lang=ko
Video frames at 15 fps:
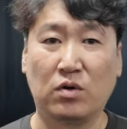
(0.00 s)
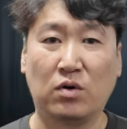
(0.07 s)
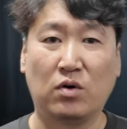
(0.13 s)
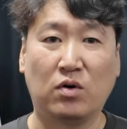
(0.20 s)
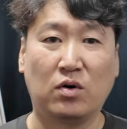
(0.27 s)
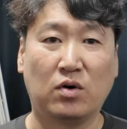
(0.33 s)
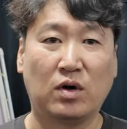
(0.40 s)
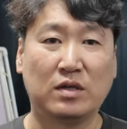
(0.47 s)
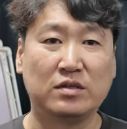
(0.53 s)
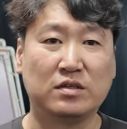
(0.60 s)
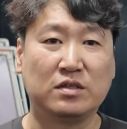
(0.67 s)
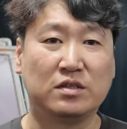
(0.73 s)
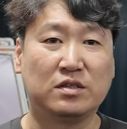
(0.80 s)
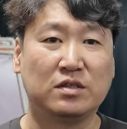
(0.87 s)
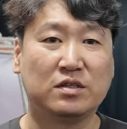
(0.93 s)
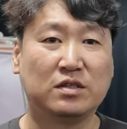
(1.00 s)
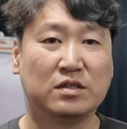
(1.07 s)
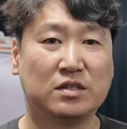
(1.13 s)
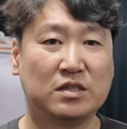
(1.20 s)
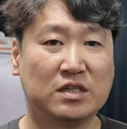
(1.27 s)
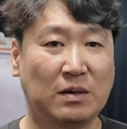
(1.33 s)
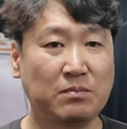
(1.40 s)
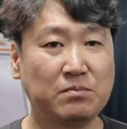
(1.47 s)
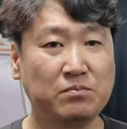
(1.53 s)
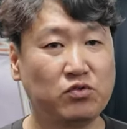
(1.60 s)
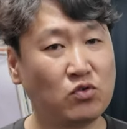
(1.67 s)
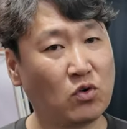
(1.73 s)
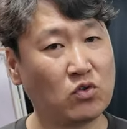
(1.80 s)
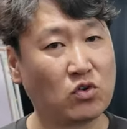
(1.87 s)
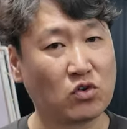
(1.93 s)
어, 한 2,
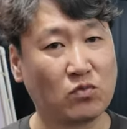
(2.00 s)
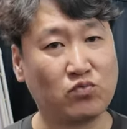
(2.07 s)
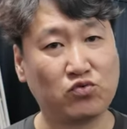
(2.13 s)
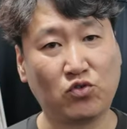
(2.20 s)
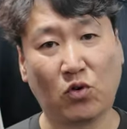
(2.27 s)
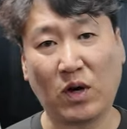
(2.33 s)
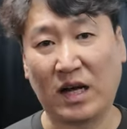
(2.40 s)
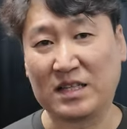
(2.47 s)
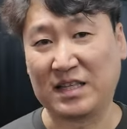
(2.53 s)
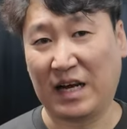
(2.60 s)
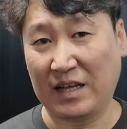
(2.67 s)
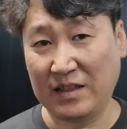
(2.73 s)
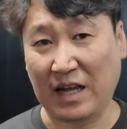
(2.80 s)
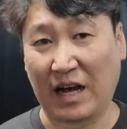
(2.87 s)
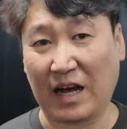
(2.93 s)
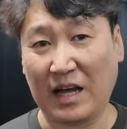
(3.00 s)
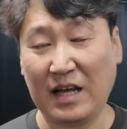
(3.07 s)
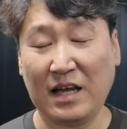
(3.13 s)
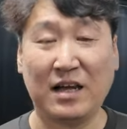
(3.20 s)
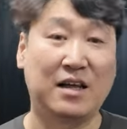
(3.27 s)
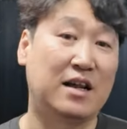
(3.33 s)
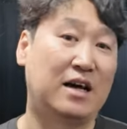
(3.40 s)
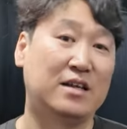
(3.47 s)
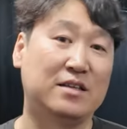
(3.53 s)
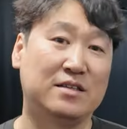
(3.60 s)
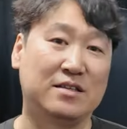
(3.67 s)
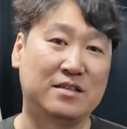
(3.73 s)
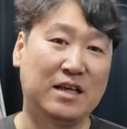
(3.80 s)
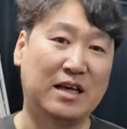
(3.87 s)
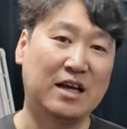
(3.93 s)
3% 정도 부족하지 않나
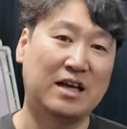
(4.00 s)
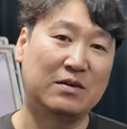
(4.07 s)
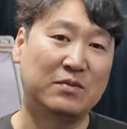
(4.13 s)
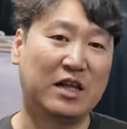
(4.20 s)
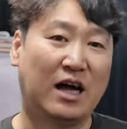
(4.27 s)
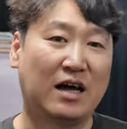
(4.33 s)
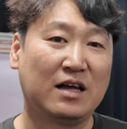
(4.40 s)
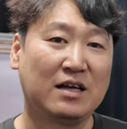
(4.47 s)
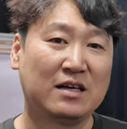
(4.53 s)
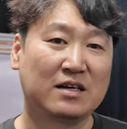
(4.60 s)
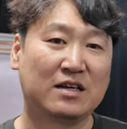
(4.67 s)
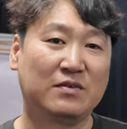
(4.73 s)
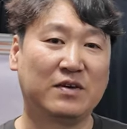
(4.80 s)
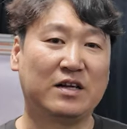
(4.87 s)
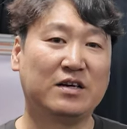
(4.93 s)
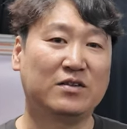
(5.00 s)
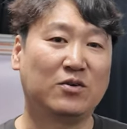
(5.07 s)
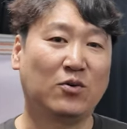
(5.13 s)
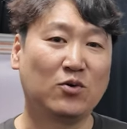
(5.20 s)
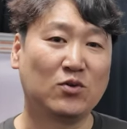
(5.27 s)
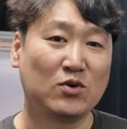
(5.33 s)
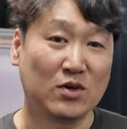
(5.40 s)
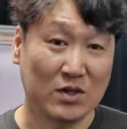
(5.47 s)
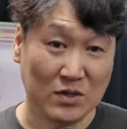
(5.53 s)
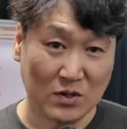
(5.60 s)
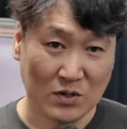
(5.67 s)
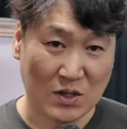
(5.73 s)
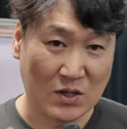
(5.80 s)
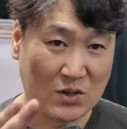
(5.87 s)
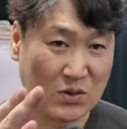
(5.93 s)
라는 생각입니다. 그러면은
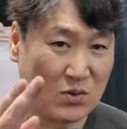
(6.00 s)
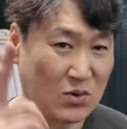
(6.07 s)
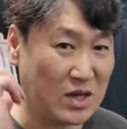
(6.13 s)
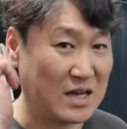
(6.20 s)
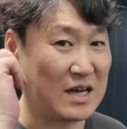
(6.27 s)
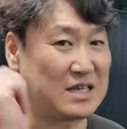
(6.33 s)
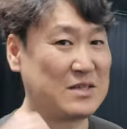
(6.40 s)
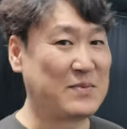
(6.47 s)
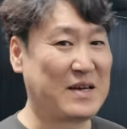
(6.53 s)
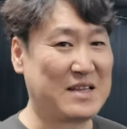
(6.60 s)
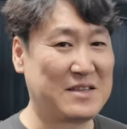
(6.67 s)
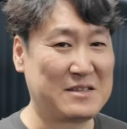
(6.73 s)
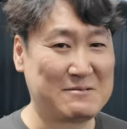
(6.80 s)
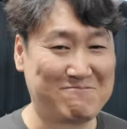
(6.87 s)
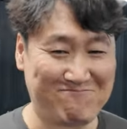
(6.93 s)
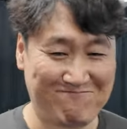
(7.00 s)
오늘은 여기까지만.